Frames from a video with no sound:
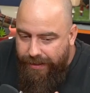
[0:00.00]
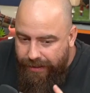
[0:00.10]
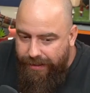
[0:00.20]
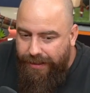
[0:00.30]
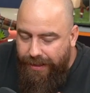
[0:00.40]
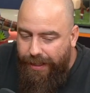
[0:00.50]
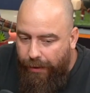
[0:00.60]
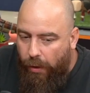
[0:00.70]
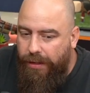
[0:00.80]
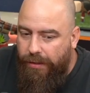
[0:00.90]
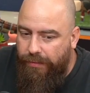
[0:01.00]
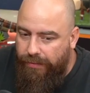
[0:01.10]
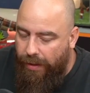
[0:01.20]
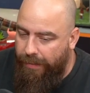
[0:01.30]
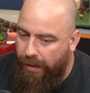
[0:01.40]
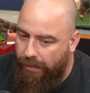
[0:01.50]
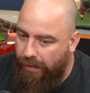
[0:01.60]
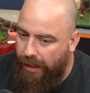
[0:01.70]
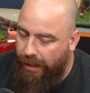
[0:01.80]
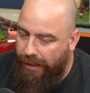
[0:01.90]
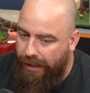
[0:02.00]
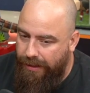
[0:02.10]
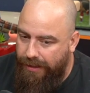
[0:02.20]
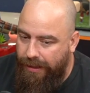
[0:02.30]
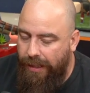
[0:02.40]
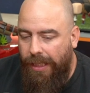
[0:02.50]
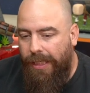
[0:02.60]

dessa derrota do Flamengo, cara? Que assim,